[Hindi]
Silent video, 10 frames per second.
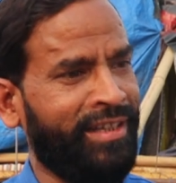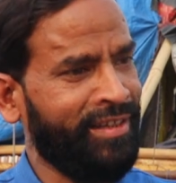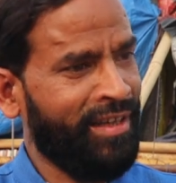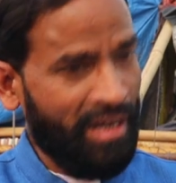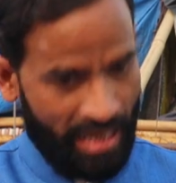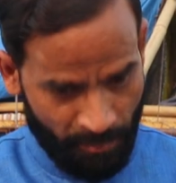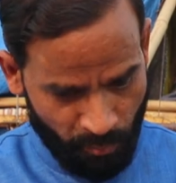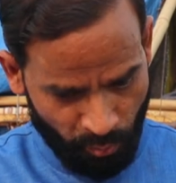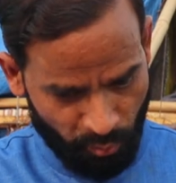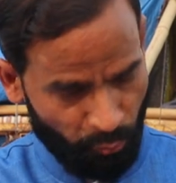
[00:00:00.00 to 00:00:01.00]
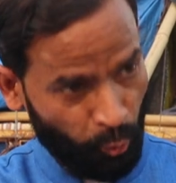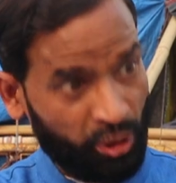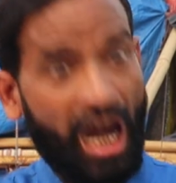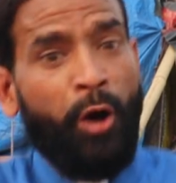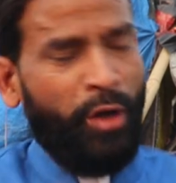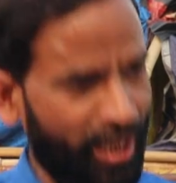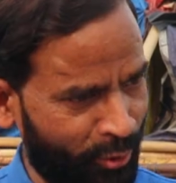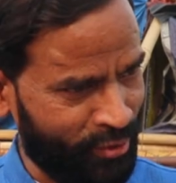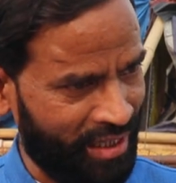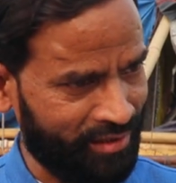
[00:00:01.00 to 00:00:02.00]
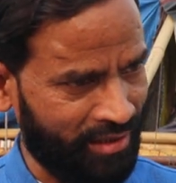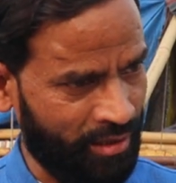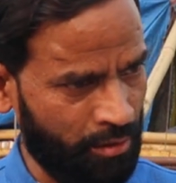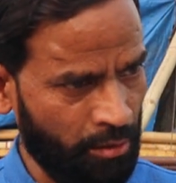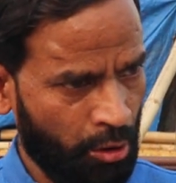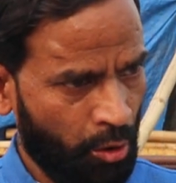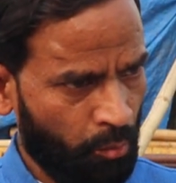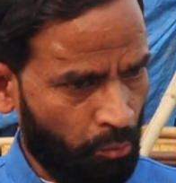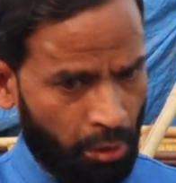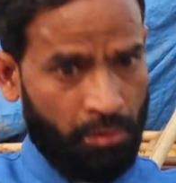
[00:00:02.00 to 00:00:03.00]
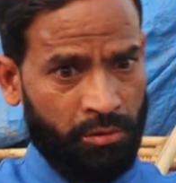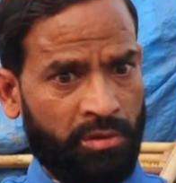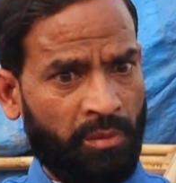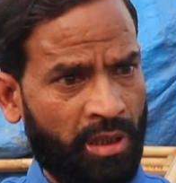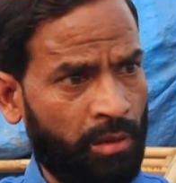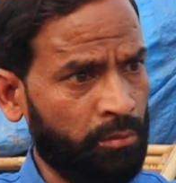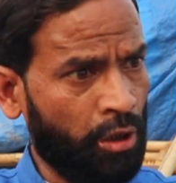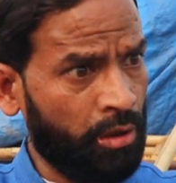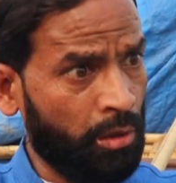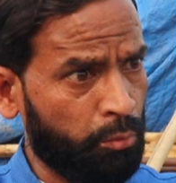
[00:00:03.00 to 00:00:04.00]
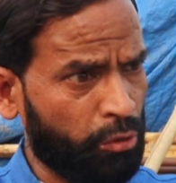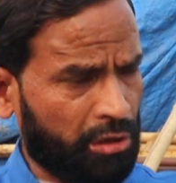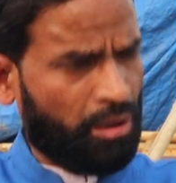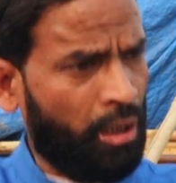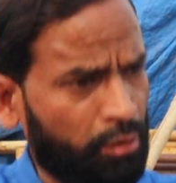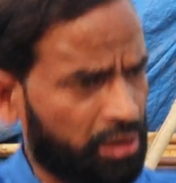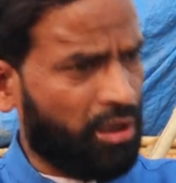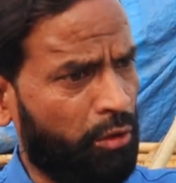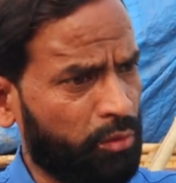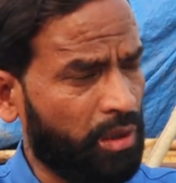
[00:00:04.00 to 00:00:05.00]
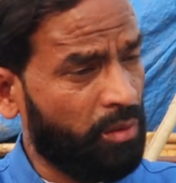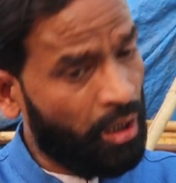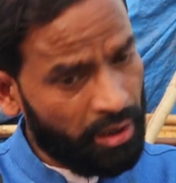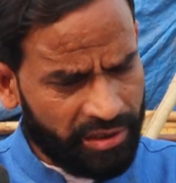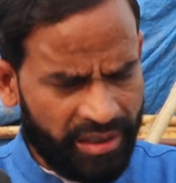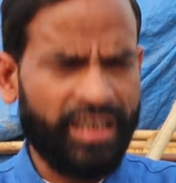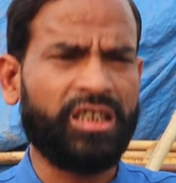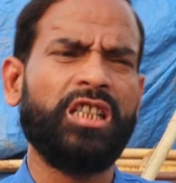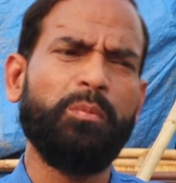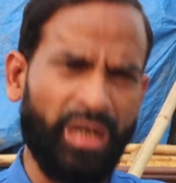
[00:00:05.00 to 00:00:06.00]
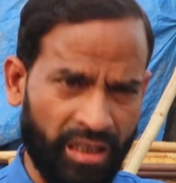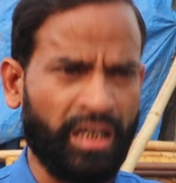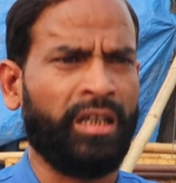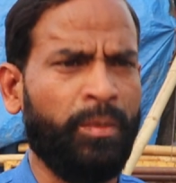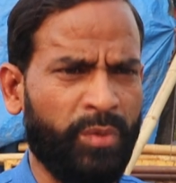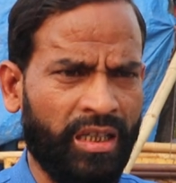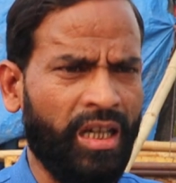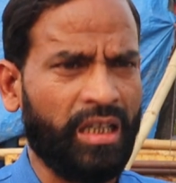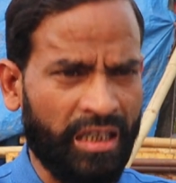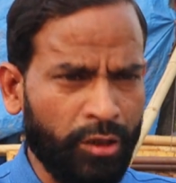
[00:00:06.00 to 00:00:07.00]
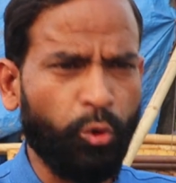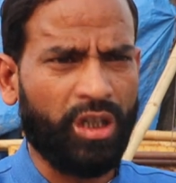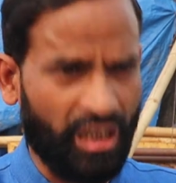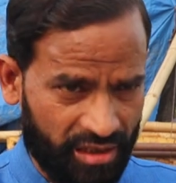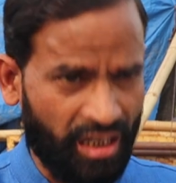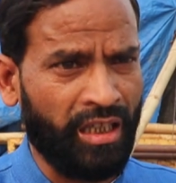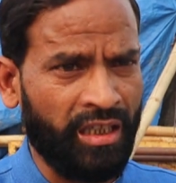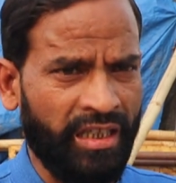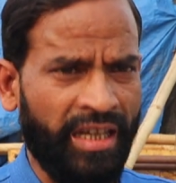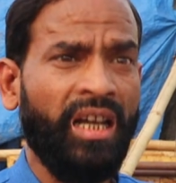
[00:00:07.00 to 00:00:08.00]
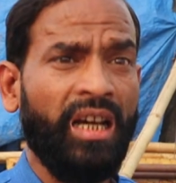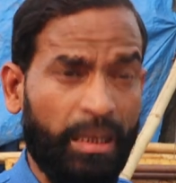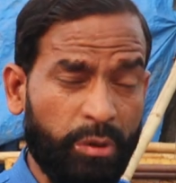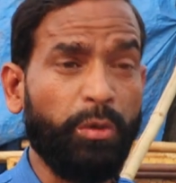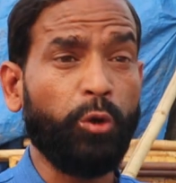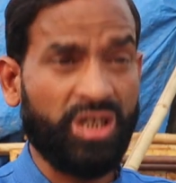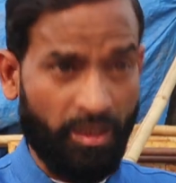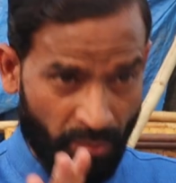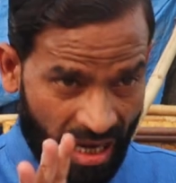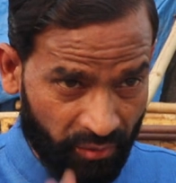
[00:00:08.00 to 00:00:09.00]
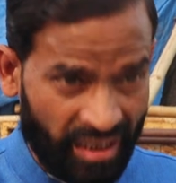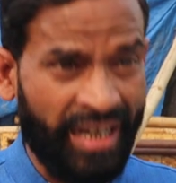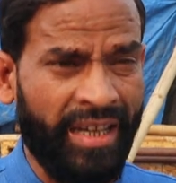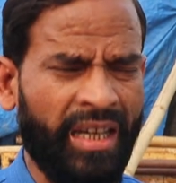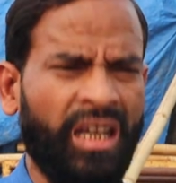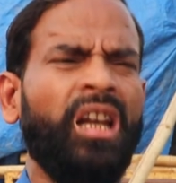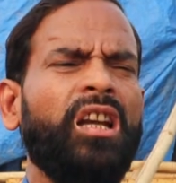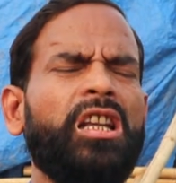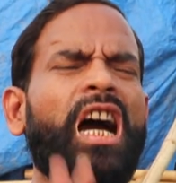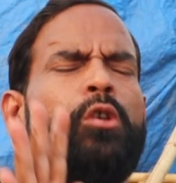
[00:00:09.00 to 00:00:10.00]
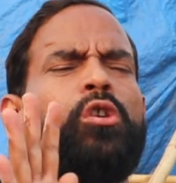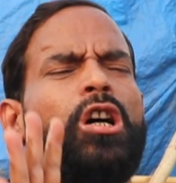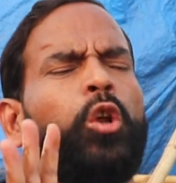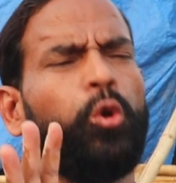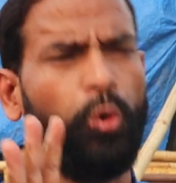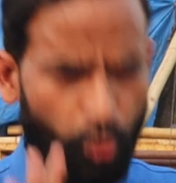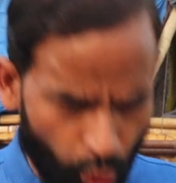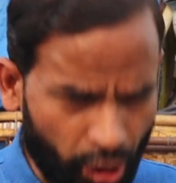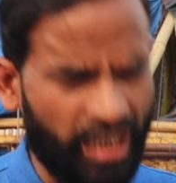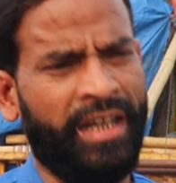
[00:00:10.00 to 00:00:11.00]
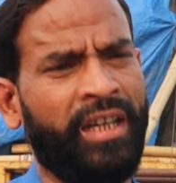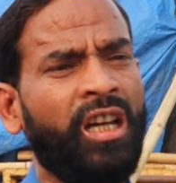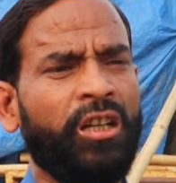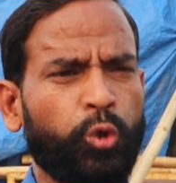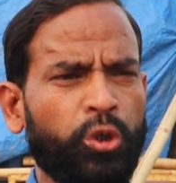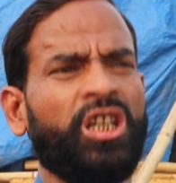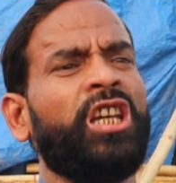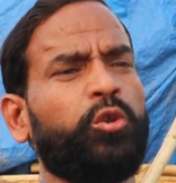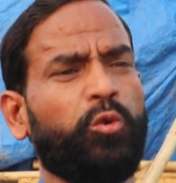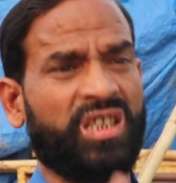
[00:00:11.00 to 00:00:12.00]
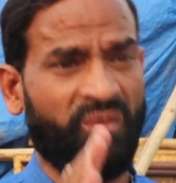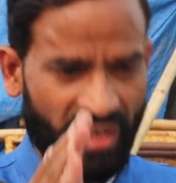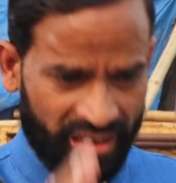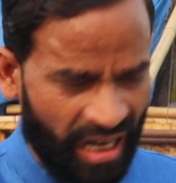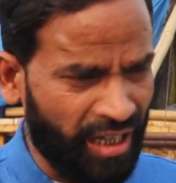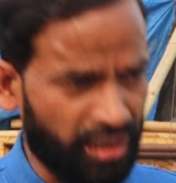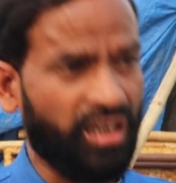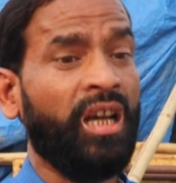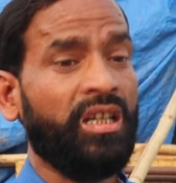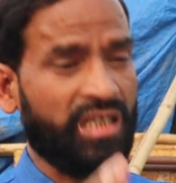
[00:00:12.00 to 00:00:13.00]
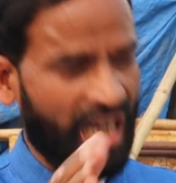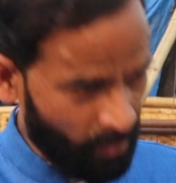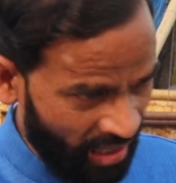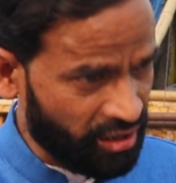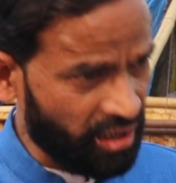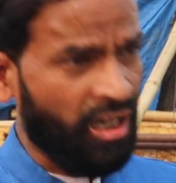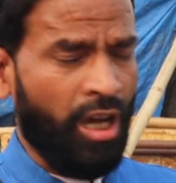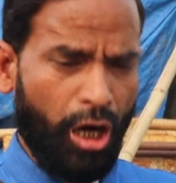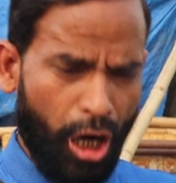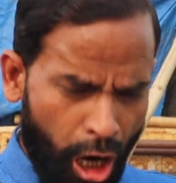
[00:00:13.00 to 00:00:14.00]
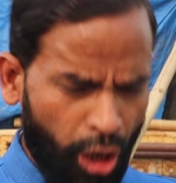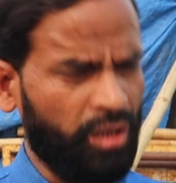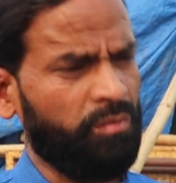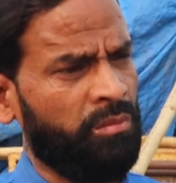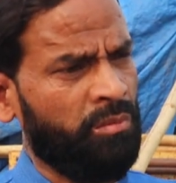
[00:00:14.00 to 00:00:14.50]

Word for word: हैं हम उतावले हो जाते हैं खतरा हो खतरा हो ये चीज़ बंद करना पड़ेगा कहीं कोई खतरा नहीं है अभी बहुत संभावनाएं हैं लाखों करोड़ों लोग हैं जो देश को संवैधानिक सामाजिक और